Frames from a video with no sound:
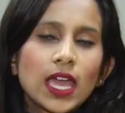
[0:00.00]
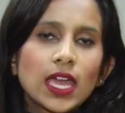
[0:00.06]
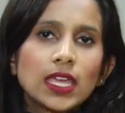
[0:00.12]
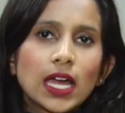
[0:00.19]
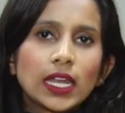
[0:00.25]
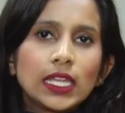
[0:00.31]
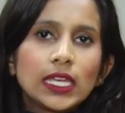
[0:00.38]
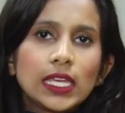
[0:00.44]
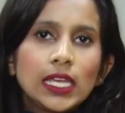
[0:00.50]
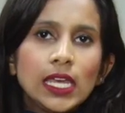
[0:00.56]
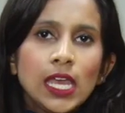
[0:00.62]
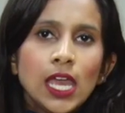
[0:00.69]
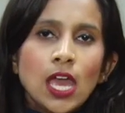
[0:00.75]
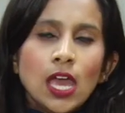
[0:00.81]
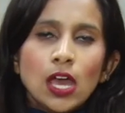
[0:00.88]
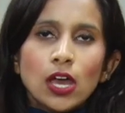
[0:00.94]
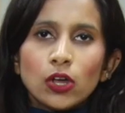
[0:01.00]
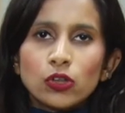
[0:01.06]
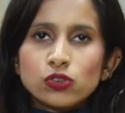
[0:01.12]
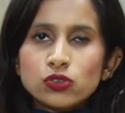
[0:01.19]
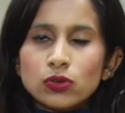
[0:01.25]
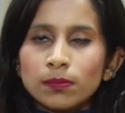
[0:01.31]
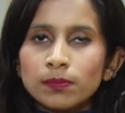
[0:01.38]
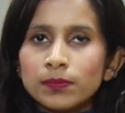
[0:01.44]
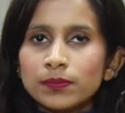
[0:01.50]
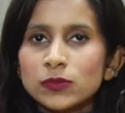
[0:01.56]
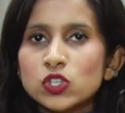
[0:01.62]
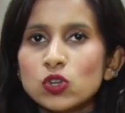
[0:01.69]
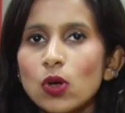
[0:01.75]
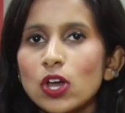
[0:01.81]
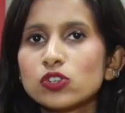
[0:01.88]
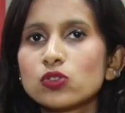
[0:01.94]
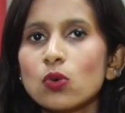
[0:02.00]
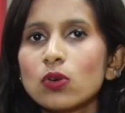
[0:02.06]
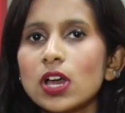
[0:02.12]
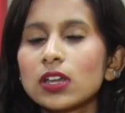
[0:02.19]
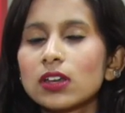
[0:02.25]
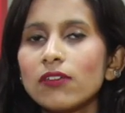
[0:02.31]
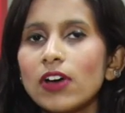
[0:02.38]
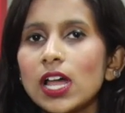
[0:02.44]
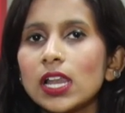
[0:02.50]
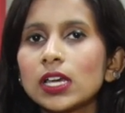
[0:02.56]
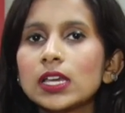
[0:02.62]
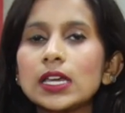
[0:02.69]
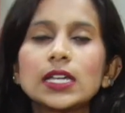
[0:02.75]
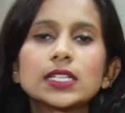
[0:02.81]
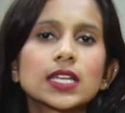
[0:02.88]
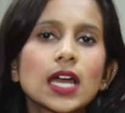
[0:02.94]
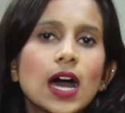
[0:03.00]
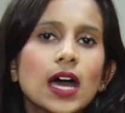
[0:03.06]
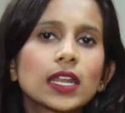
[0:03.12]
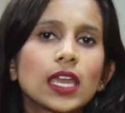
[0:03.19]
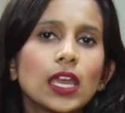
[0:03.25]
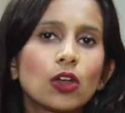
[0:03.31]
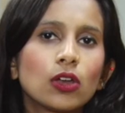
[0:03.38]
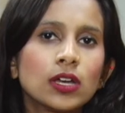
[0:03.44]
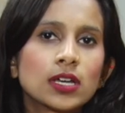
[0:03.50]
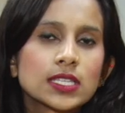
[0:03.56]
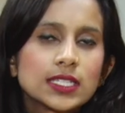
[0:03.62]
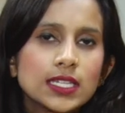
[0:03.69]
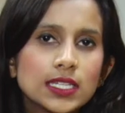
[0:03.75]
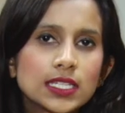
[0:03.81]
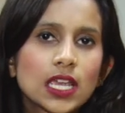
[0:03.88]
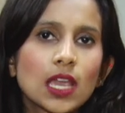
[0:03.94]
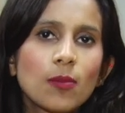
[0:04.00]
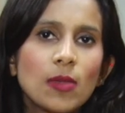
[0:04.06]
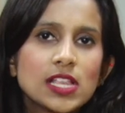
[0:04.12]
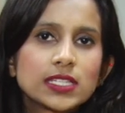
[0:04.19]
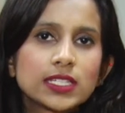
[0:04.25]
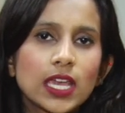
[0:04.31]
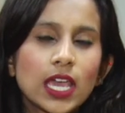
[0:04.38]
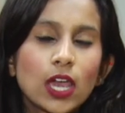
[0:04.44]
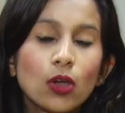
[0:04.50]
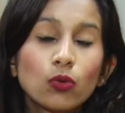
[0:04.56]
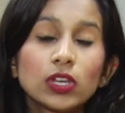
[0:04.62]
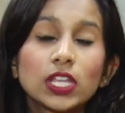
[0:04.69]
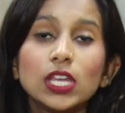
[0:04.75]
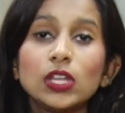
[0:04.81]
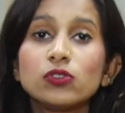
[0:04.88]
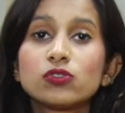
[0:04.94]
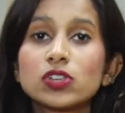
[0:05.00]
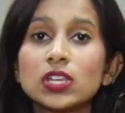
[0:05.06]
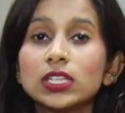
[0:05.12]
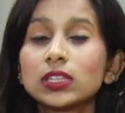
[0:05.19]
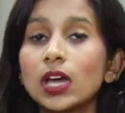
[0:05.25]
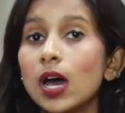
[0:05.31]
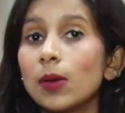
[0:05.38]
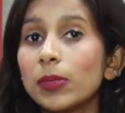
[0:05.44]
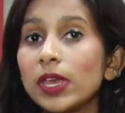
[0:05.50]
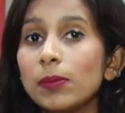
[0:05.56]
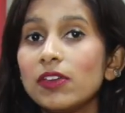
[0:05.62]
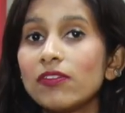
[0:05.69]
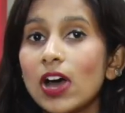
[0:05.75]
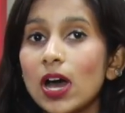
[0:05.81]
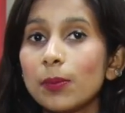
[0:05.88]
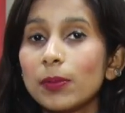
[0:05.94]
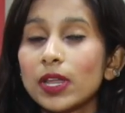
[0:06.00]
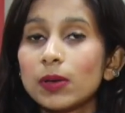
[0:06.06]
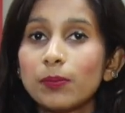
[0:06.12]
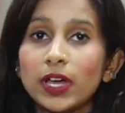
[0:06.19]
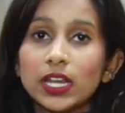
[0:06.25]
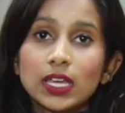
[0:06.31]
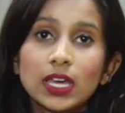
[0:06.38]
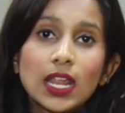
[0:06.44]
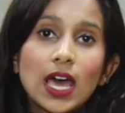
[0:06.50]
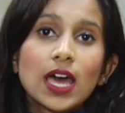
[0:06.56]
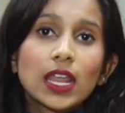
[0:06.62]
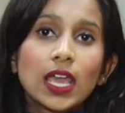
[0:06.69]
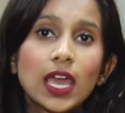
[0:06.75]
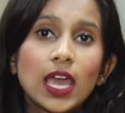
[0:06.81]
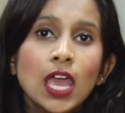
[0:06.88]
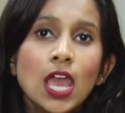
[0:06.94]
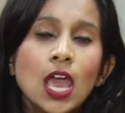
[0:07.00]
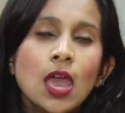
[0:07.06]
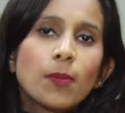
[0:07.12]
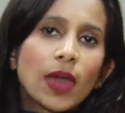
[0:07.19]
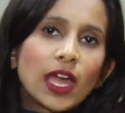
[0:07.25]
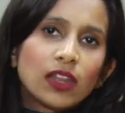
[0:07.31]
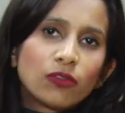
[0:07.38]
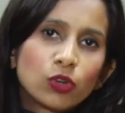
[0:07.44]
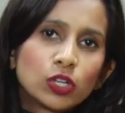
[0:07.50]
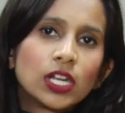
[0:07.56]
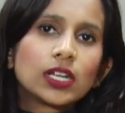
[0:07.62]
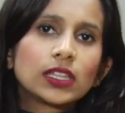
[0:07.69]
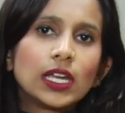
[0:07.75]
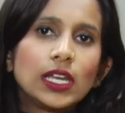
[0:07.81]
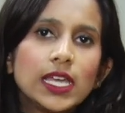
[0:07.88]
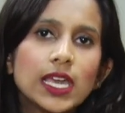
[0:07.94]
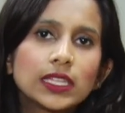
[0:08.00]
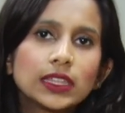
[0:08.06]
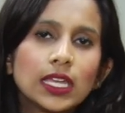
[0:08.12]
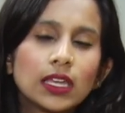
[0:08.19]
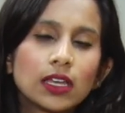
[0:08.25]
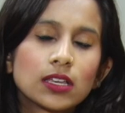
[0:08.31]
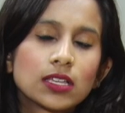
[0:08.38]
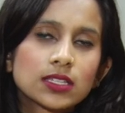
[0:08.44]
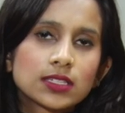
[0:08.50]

है यानी कि जो अशोक अग्रवाल कटिहार के सीटिंग एमएलसी हैं उनकी जीत अभी भी वहां पर बरकरार है पहले वो निर्दलीय थे